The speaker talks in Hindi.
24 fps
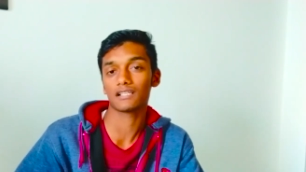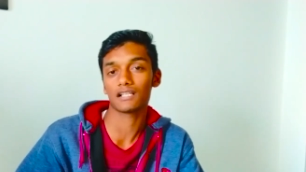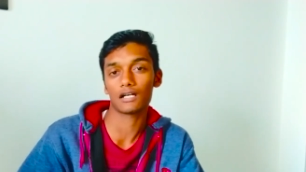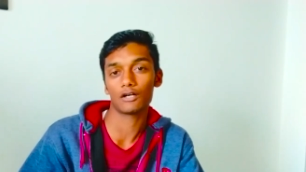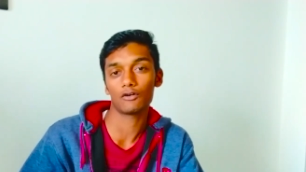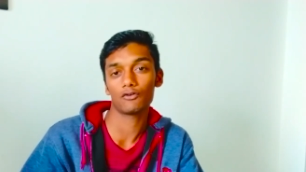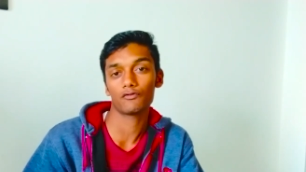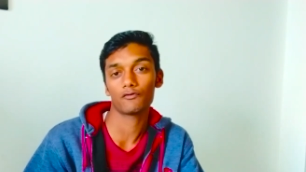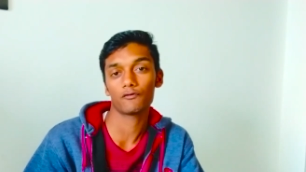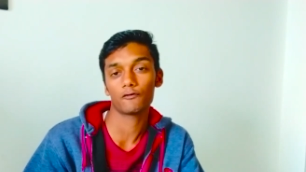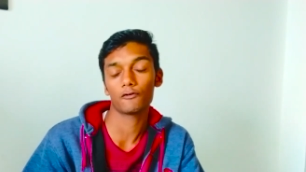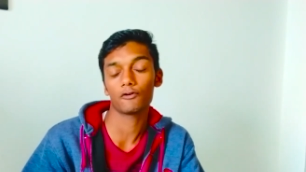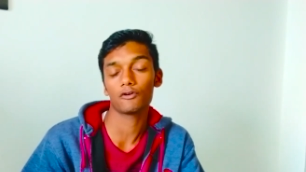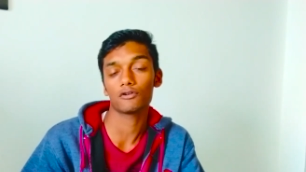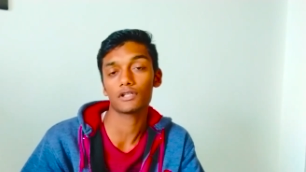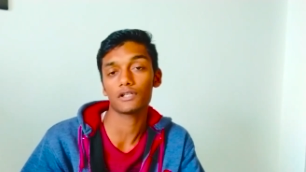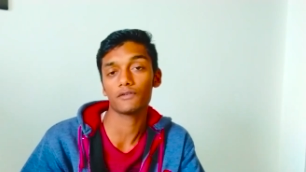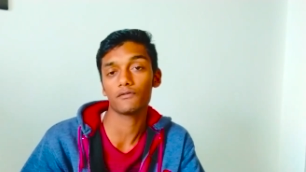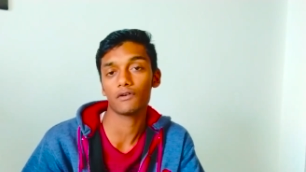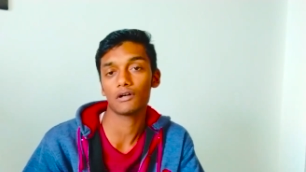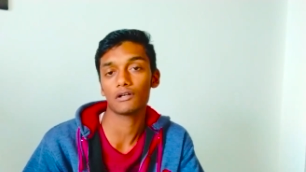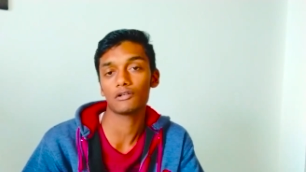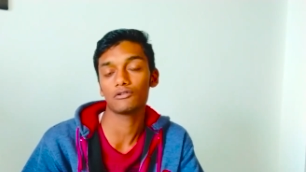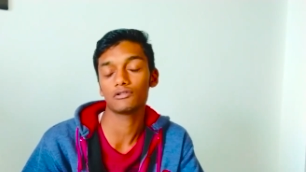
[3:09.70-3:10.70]
ग्राउंड फ्लोर के
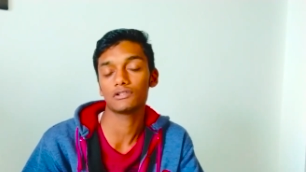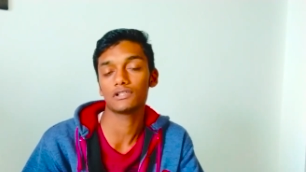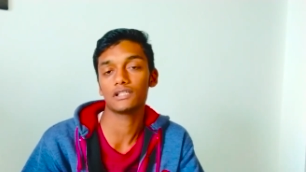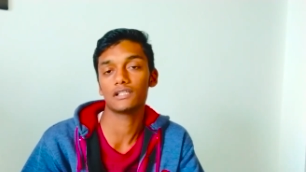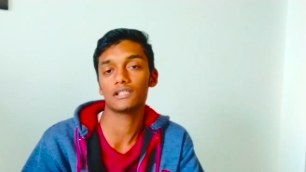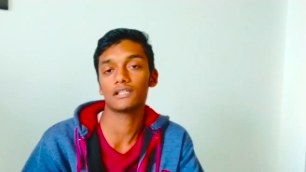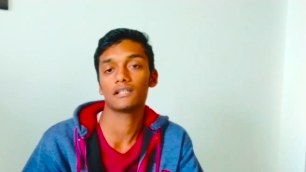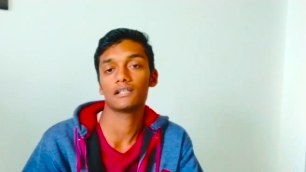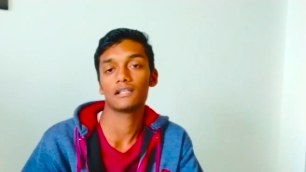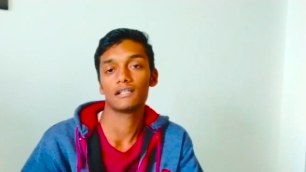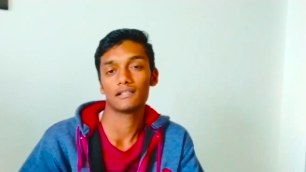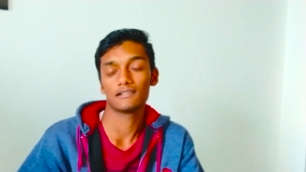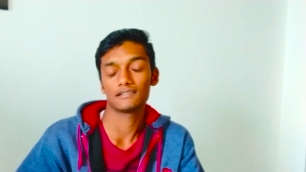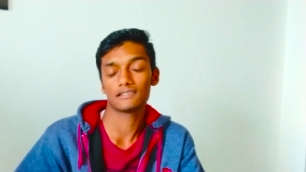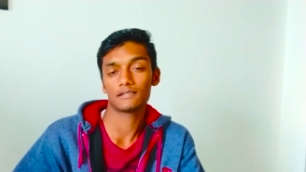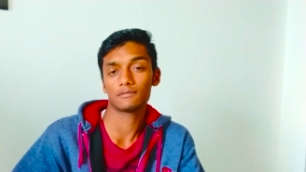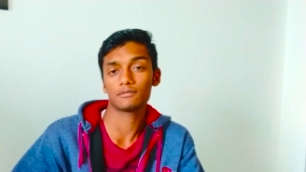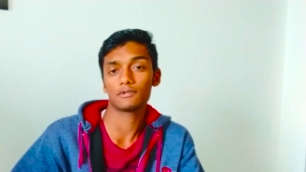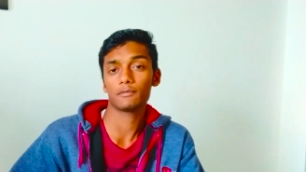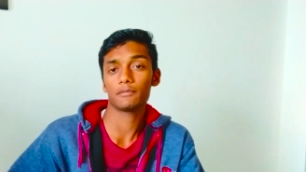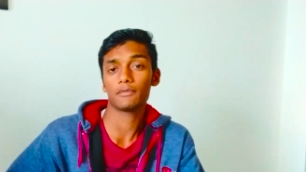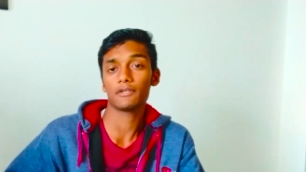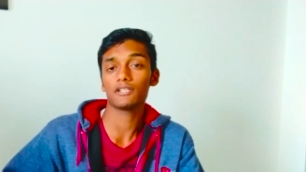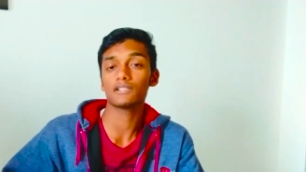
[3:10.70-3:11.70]
की वॉल होती है
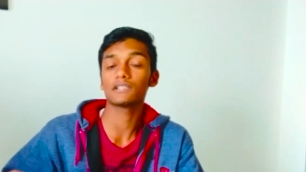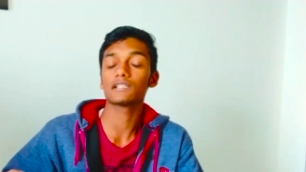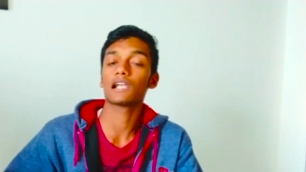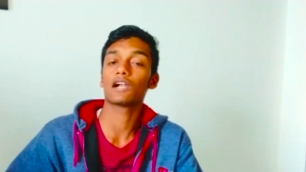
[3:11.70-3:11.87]
सबसे पहले